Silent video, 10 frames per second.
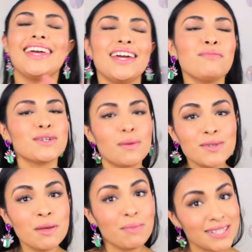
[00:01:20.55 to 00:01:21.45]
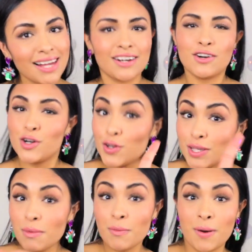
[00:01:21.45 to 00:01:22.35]
Y pues vamos a empezar, no
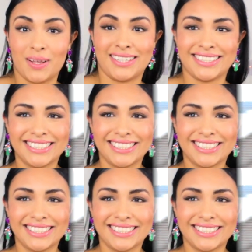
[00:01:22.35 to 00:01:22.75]
se me muevan.